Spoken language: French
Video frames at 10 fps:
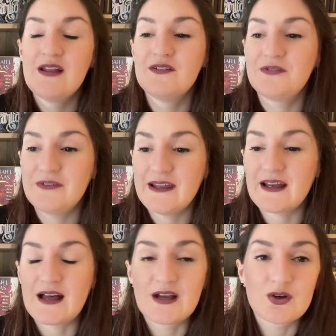
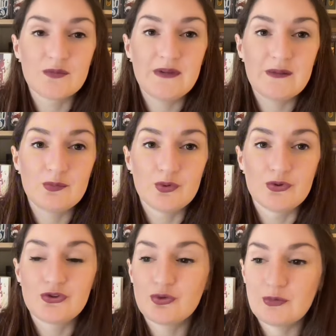Fer a quand même euh,
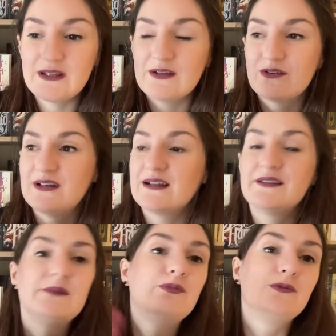tué euh, l'un
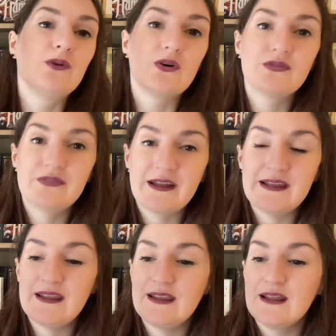des plus grands
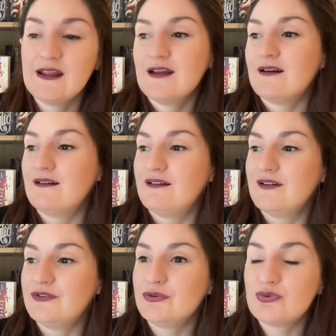faillis
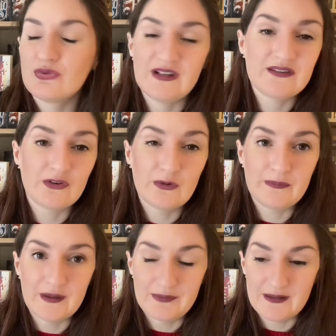euh, de tous les temps,
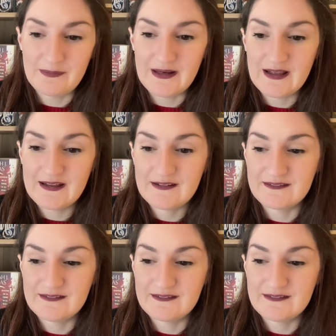blablabla,